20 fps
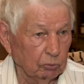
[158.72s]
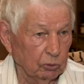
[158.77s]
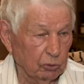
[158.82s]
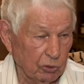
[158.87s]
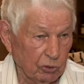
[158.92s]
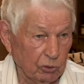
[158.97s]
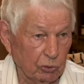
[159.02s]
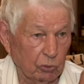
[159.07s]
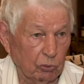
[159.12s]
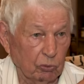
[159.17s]

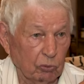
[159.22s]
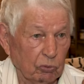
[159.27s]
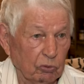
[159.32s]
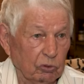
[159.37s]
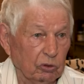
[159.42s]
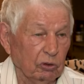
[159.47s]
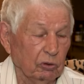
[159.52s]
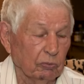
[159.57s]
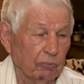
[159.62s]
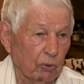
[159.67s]
Всю
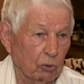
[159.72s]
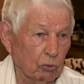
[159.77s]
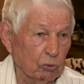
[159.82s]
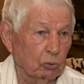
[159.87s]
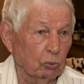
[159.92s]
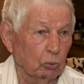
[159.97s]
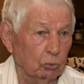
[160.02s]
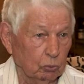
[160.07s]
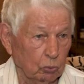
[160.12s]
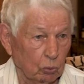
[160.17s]

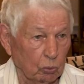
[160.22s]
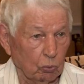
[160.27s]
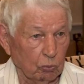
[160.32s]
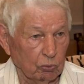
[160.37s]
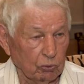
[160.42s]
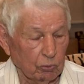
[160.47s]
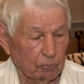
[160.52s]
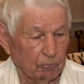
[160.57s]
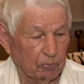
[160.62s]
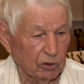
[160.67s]
инфраструктуру
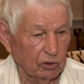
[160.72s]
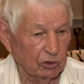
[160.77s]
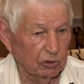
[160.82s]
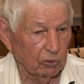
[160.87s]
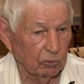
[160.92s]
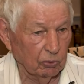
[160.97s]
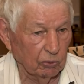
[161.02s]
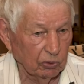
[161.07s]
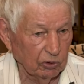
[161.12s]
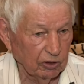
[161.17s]
все
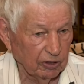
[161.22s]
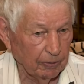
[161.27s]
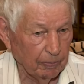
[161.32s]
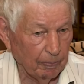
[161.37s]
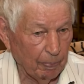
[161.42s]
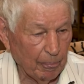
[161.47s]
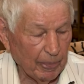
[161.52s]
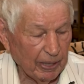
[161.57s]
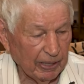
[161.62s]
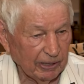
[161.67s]
построили.
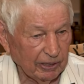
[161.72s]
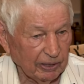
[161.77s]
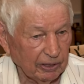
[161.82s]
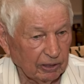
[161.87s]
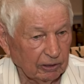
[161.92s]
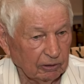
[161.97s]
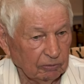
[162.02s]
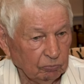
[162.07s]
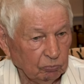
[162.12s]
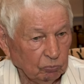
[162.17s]

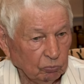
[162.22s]
И